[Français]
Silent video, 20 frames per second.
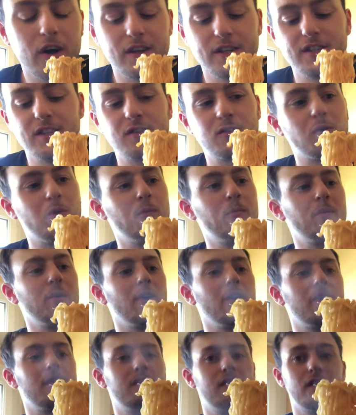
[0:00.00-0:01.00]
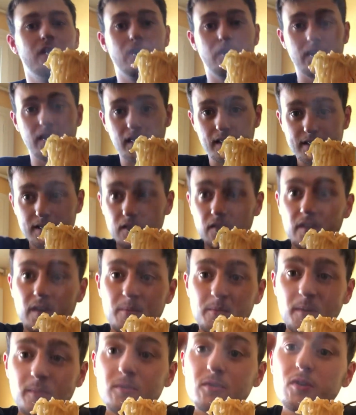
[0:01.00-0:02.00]
J'ai trop peur. Regardez, il y en
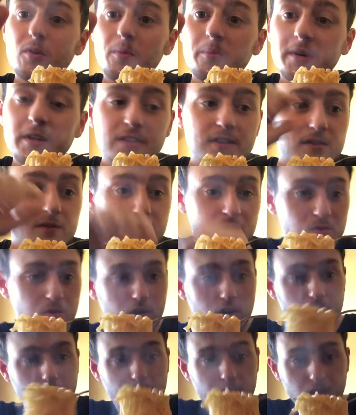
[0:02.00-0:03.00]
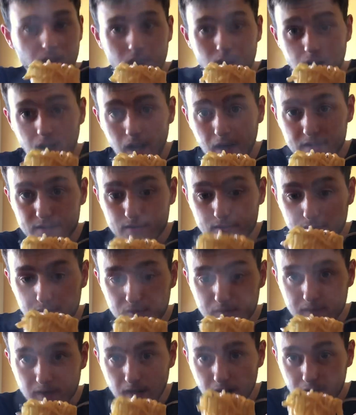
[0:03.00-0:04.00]
a même sur mes ongles. La
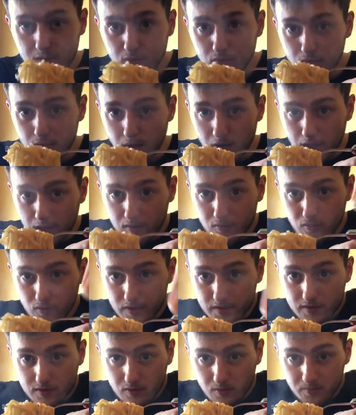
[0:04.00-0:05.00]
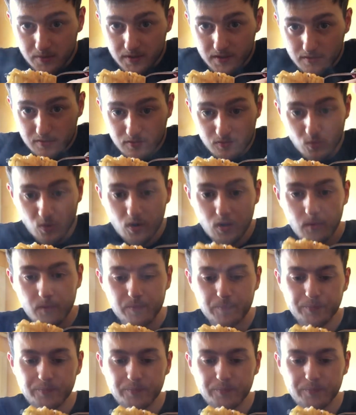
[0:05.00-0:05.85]
sauce, elle, est elle a coulé sur mes ongles.